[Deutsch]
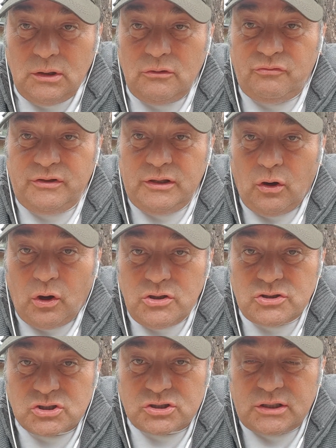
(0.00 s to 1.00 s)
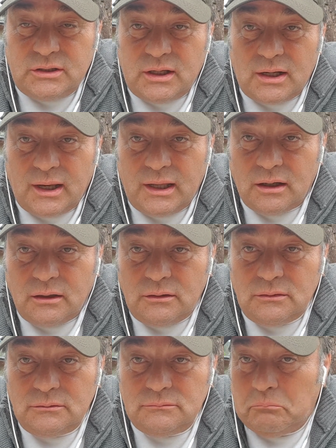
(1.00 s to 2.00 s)
Viele Häuser stehen hier leer.
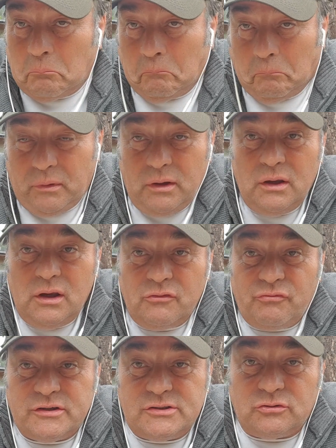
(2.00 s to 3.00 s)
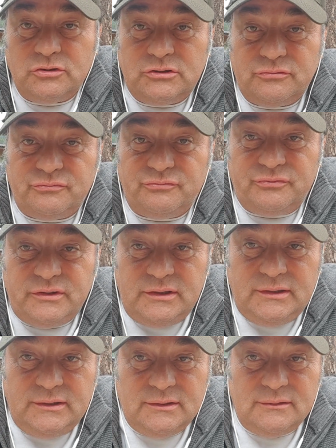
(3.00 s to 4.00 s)
Weiß ich auch nicht,
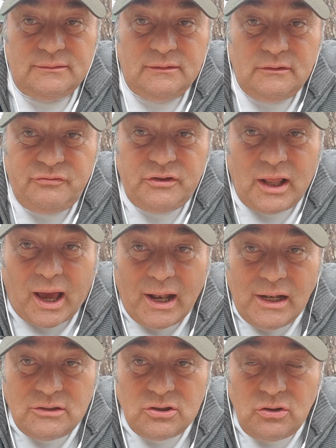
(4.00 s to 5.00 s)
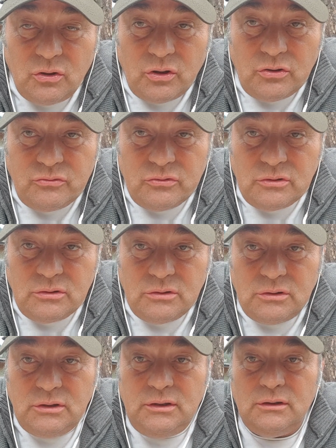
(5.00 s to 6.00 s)
wie ne? viele alte Leute
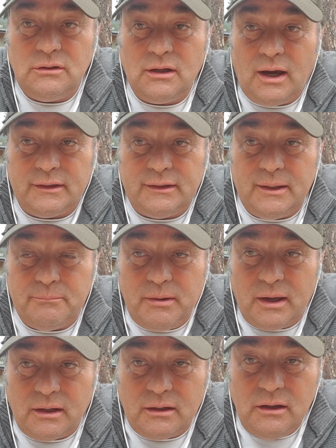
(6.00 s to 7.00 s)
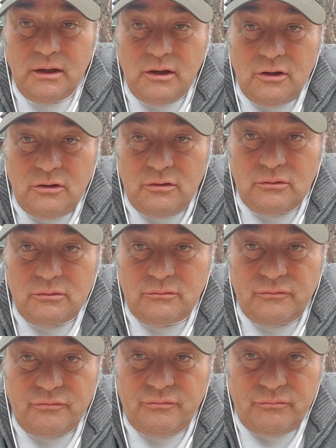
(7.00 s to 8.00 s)
hier, gerade in den
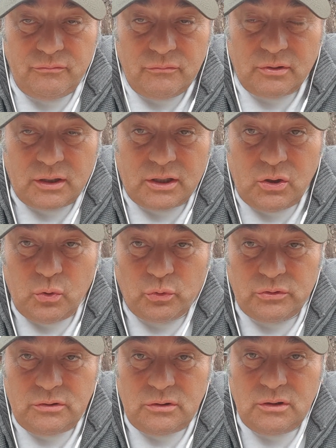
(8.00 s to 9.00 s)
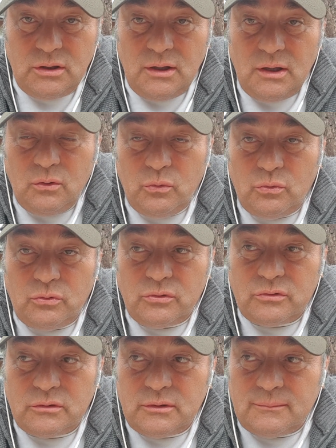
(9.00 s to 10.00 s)
Bergregionen. Äh,
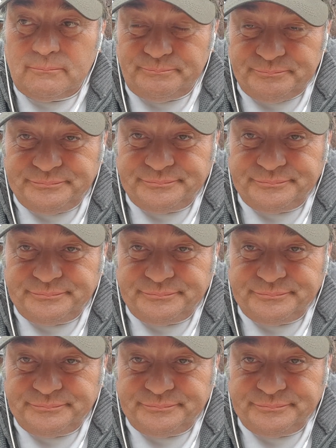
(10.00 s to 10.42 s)
Und ähm,